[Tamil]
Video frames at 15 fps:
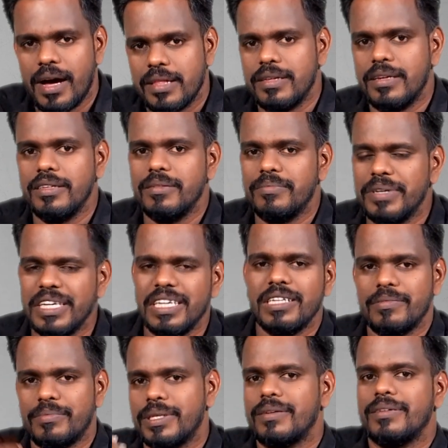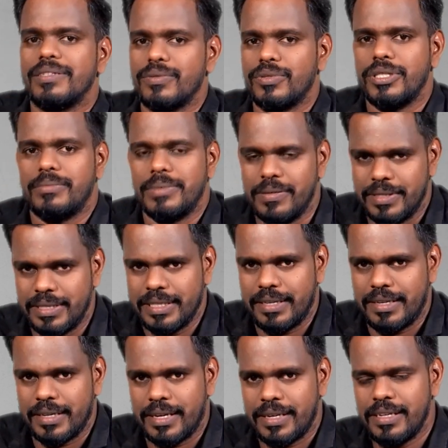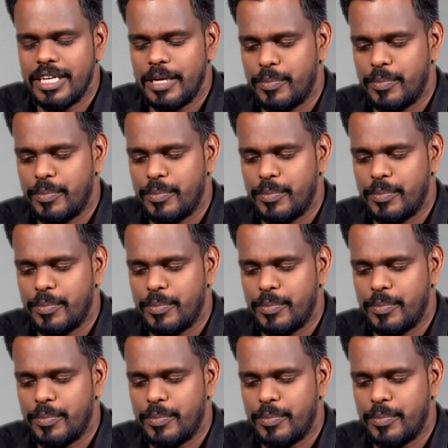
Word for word: அதுலேருந்து மீண்டும் இப்போ தான் வந்து கொஞ்சம் அப்படியே வந்துக்கிட்டு இருக்காரு